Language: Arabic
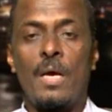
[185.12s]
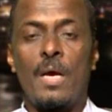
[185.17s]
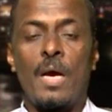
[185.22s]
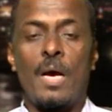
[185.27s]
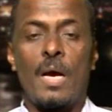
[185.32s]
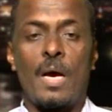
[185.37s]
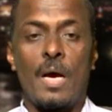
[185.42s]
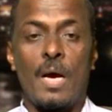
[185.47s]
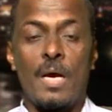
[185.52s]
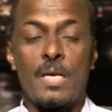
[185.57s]

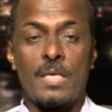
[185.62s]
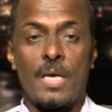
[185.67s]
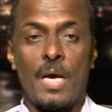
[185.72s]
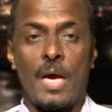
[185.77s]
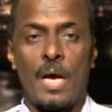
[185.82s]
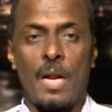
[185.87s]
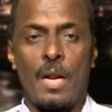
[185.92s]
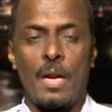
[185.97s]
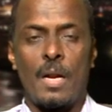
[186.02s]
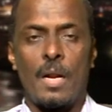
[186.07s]

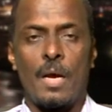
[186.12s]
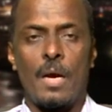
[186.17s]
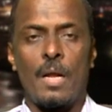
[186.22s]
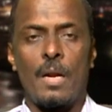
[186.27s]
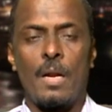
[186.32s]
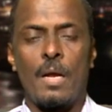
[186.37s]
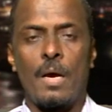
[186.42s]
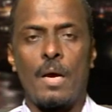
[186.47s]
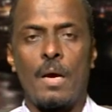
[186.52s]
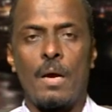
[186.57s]
اسعار
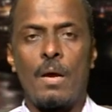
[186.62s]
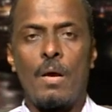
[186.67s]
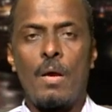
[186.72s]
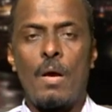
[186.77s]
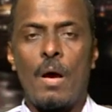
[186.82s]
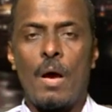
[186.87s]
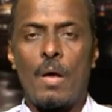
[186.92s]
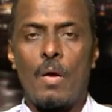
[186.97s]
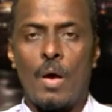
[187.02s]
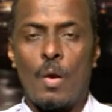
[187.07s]
آه،
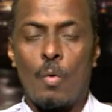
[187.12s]
آه،